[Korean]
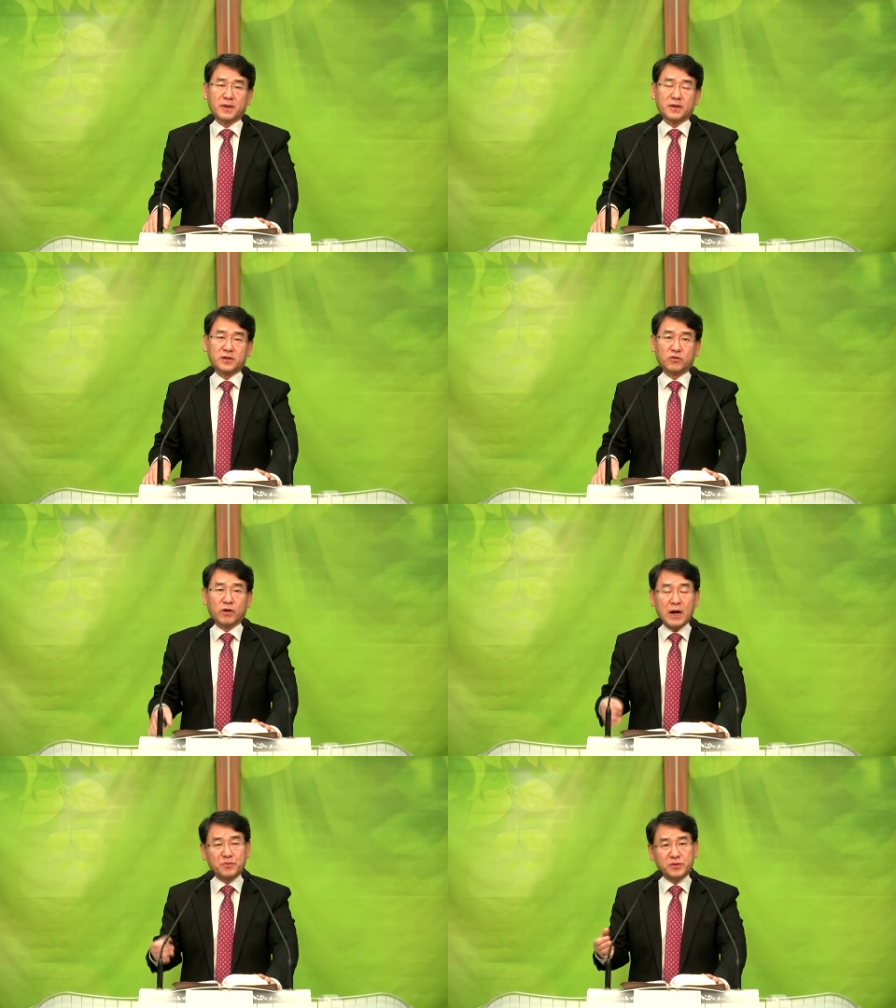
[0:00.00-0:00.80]
그리고
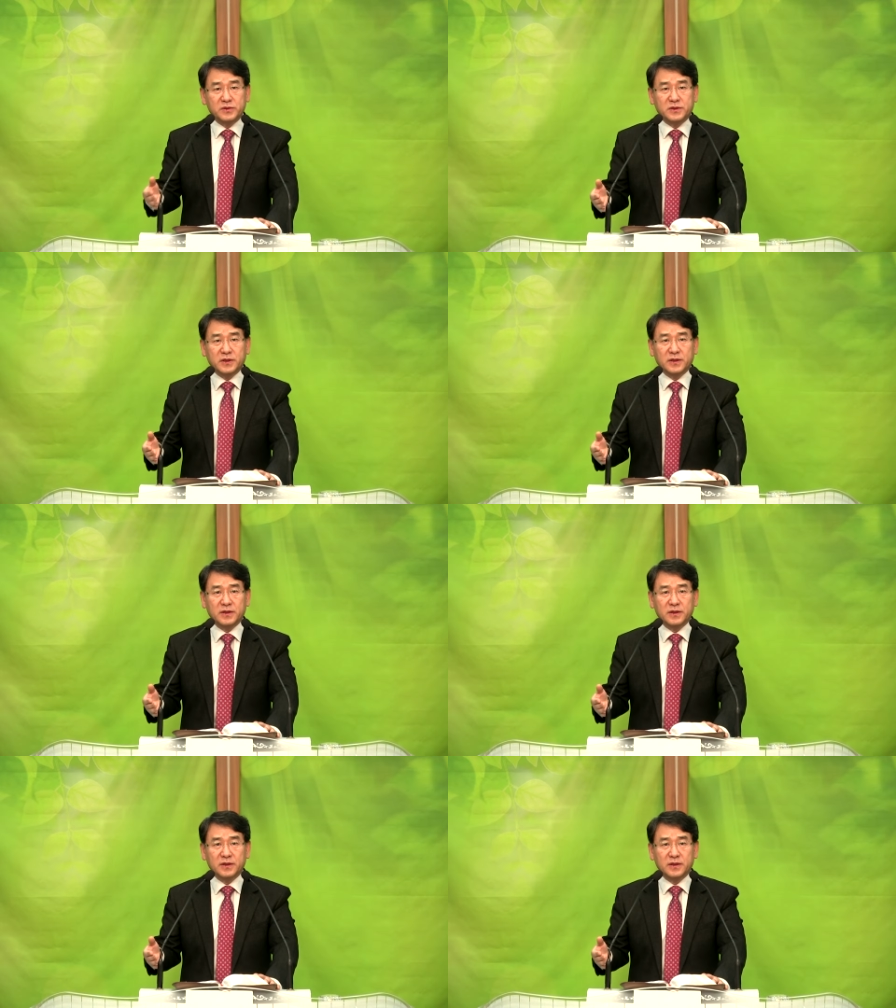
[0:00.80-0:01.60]
아플 때
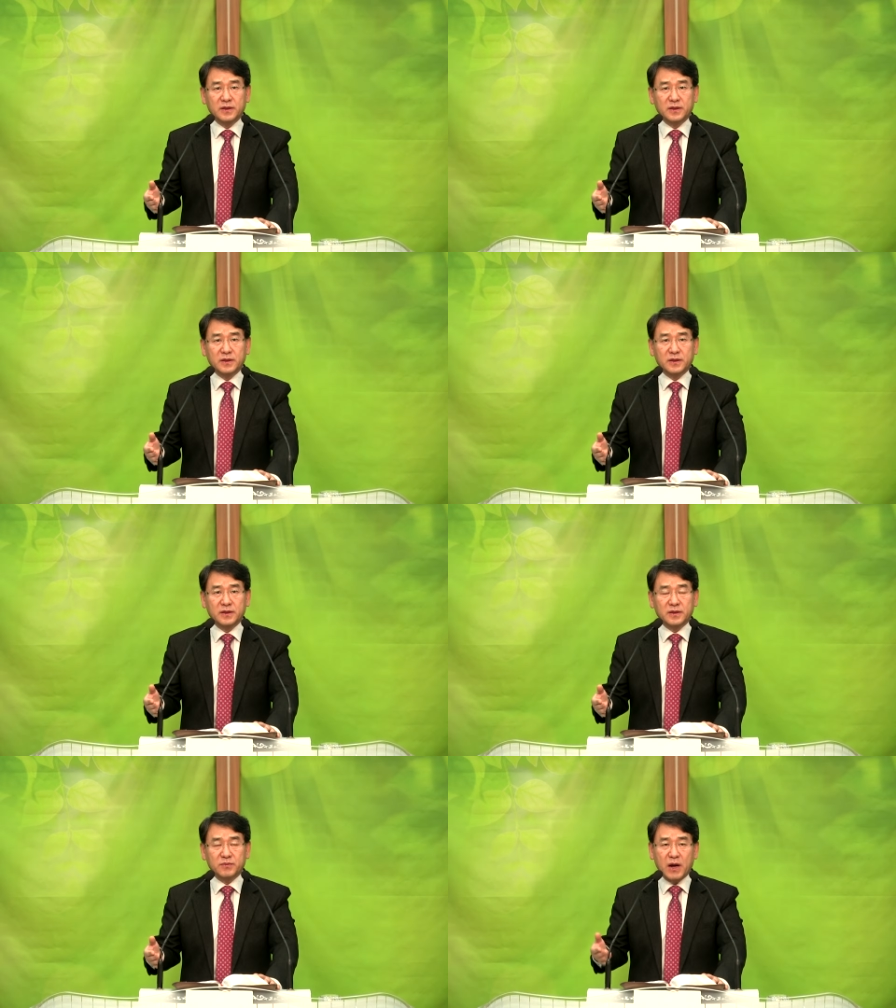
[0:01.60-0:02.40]

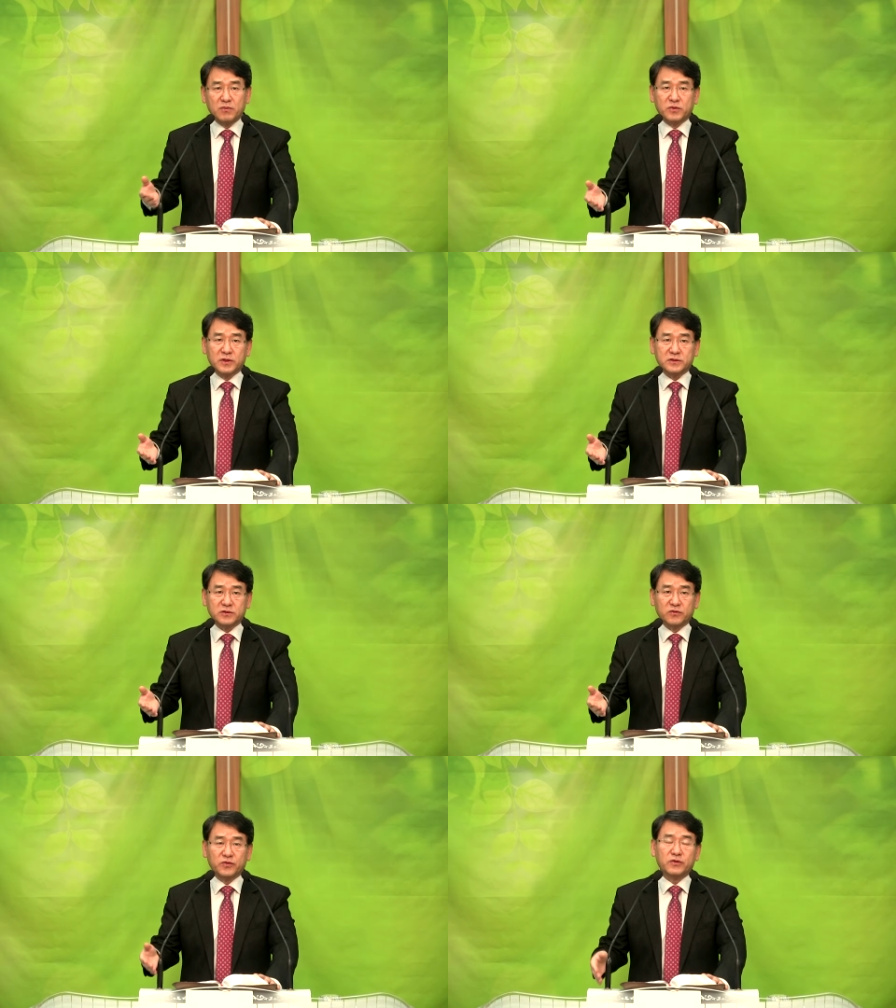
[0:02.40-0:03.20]
방문해서
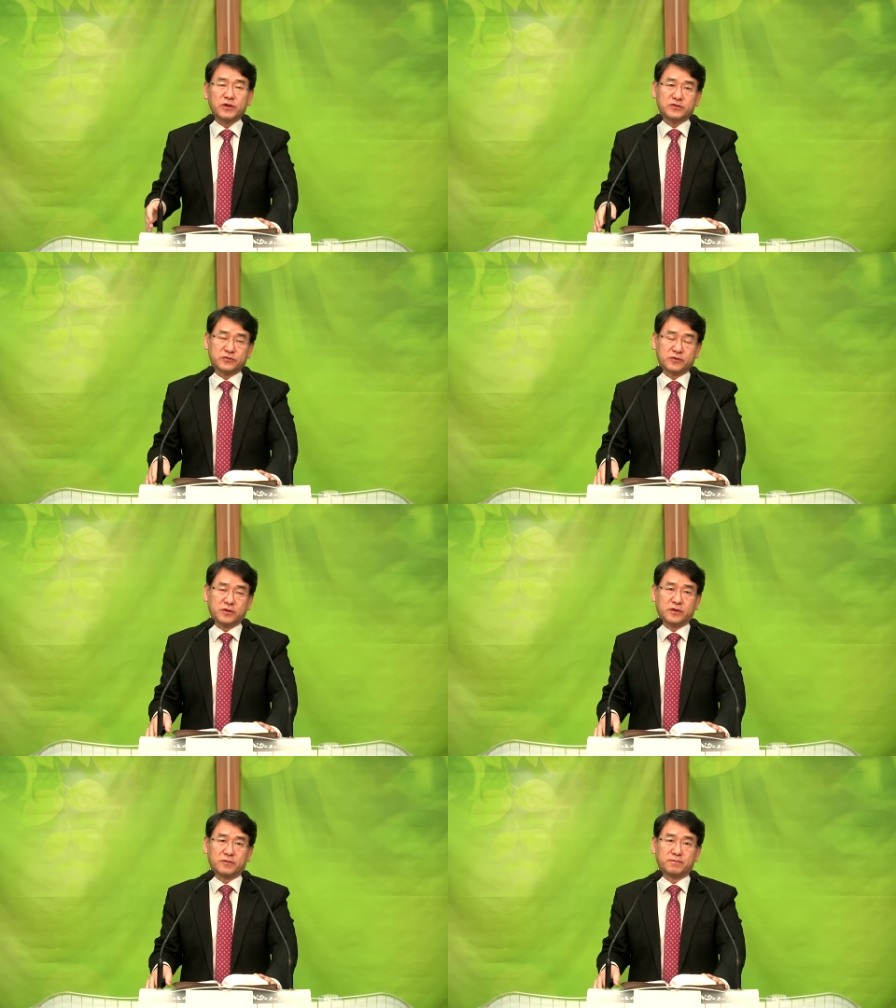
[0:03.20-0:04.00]
위로해 준 거.